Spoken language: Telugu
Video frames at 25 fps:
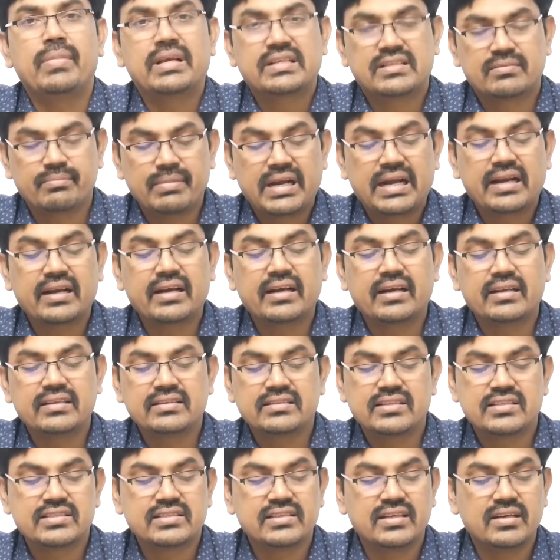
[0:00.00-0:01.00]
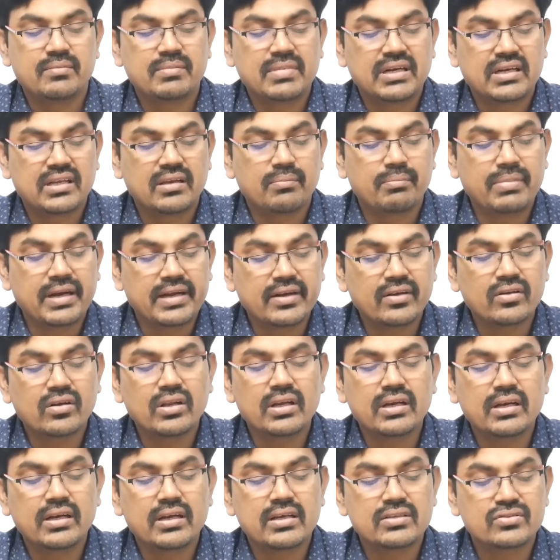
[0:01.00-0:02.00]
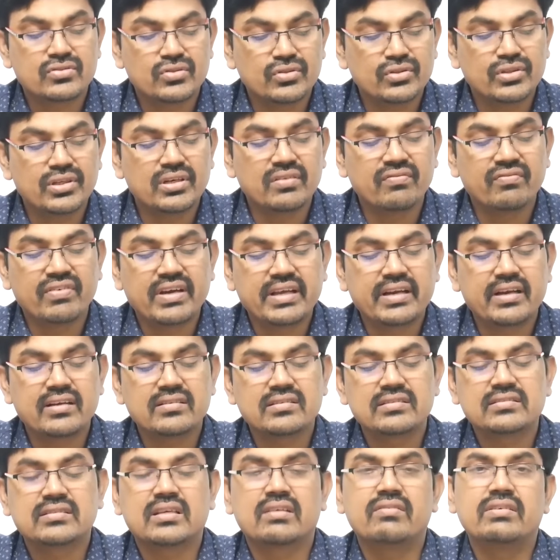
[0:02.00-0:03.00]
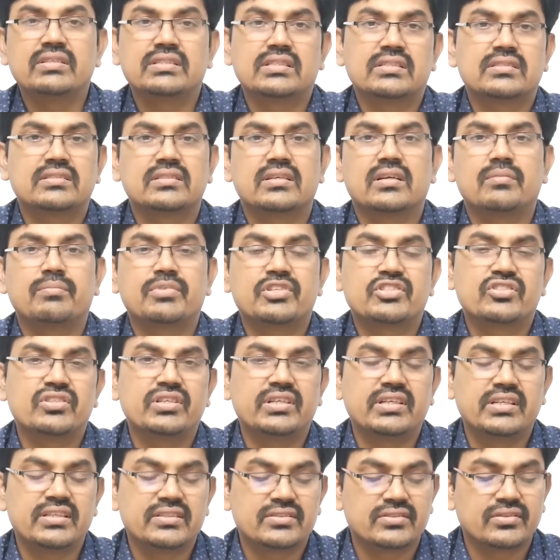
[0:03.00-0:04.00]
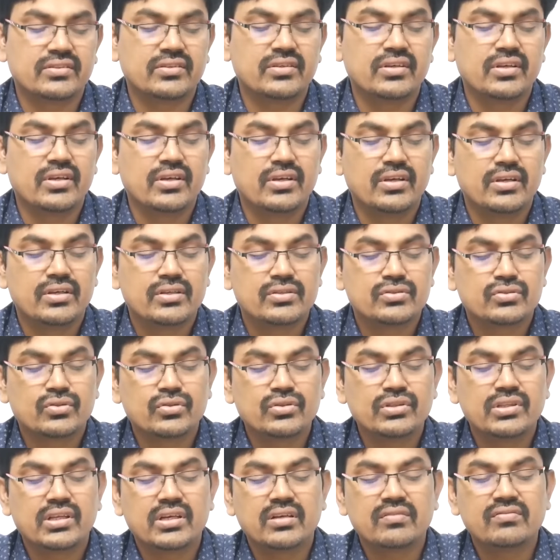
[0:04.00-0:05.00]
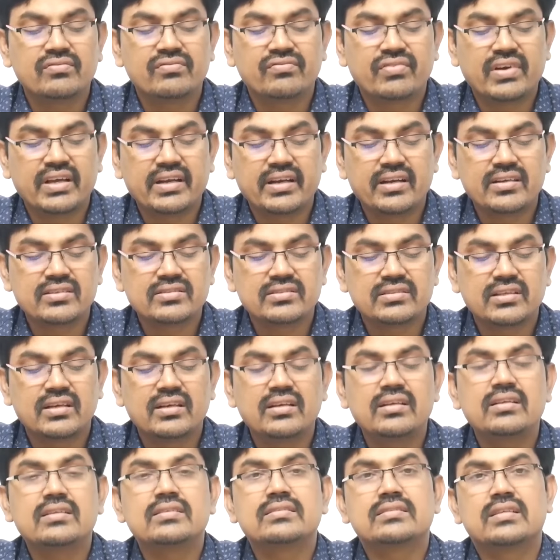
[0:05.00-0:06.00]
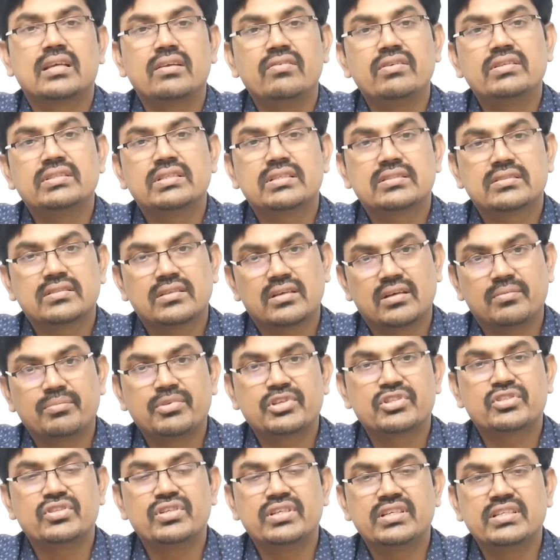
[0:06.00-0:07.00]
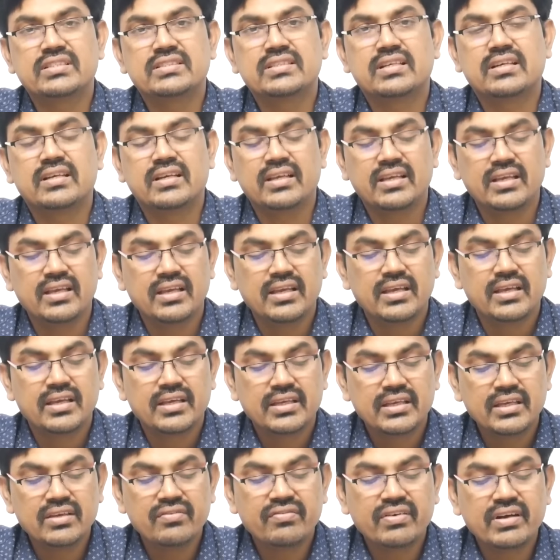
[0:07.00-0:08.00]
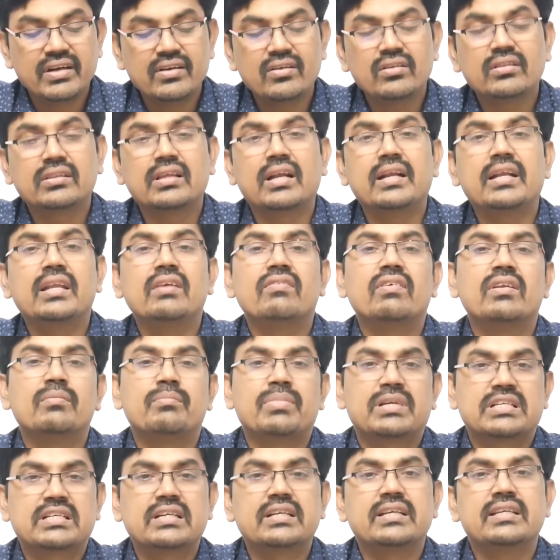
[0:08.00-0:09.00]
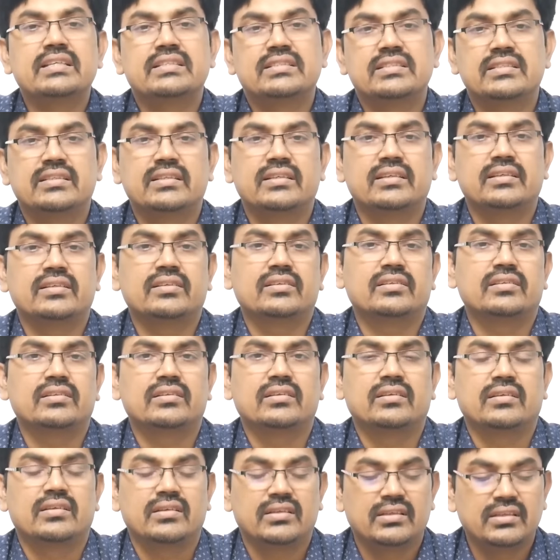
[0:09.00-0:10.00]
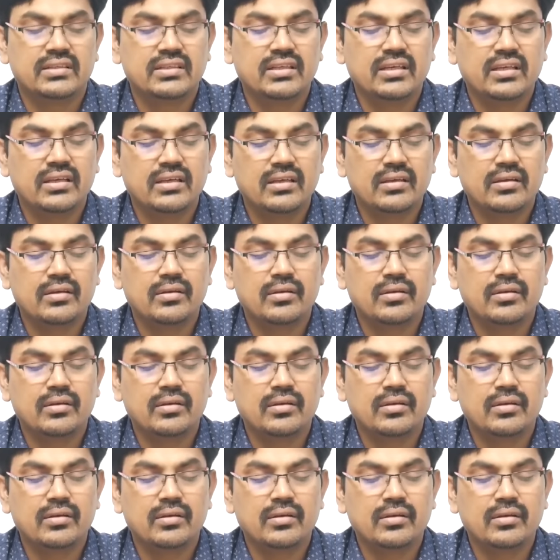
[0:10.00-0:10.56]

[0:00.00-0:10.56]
బెస్ట్ బెటర్ రిటర్న్స్ ఇచ్చినాయి అనమాట పర్టికులర్గా సుందరం ఫైనాన్షియల్ సర్వీసెస్ ఆపర్చునిటీస్ సుందరం ఫైనాన్షియల్ సర్వీసెస్ ఆపర్చునిటీస్ అండి ఈ ఫండ్ థర్టీ వన్ పర్సెంట్ ఇచ్చింది ఇది